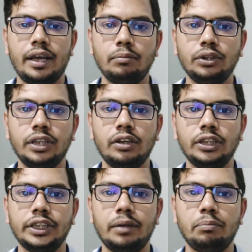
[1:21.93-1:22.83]
এর মধ্যে
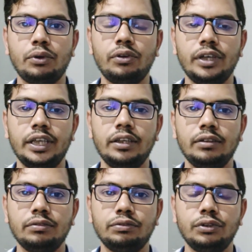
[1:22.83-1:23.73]
রয়েছে ব্রোকলি
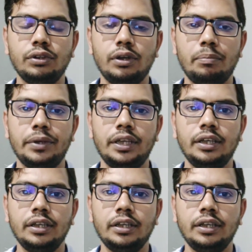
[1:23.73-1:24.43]
ফুলকপি